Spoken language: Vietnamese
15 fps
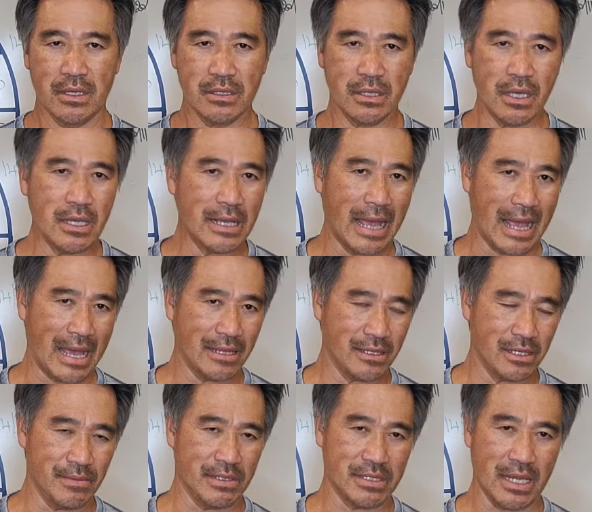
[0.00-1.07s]
thiên hạ
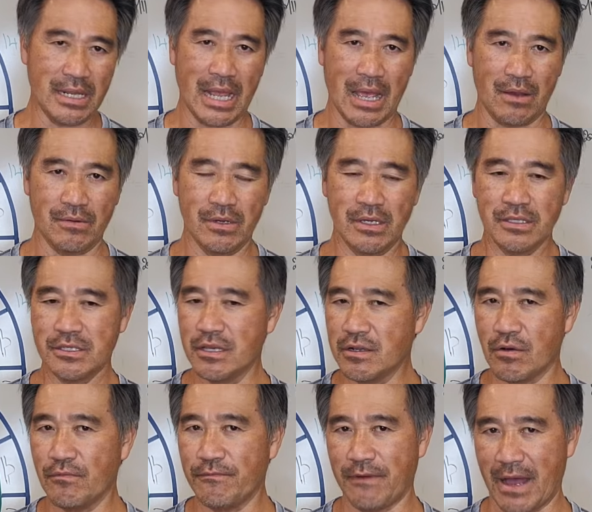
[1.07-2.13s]
vì mình thế nào chứ
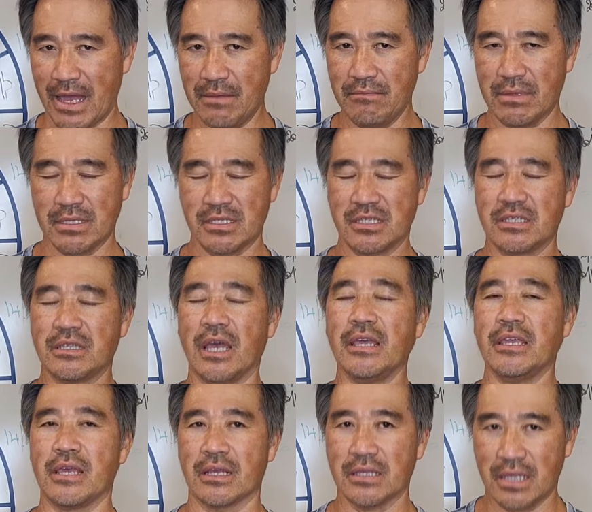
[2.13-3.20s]
không phải mình thể
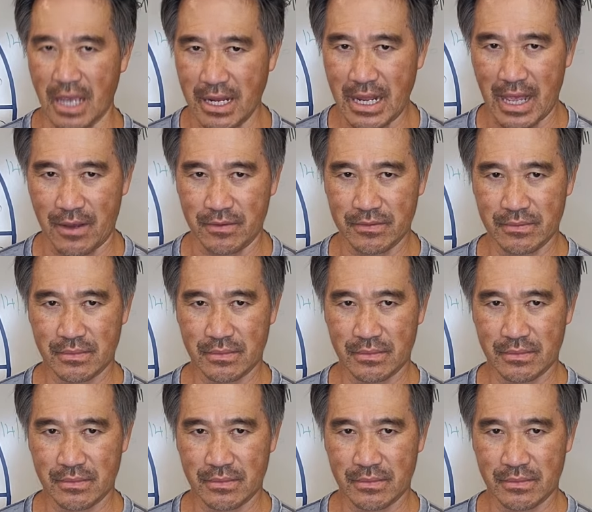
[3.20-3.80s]
hiện thế nào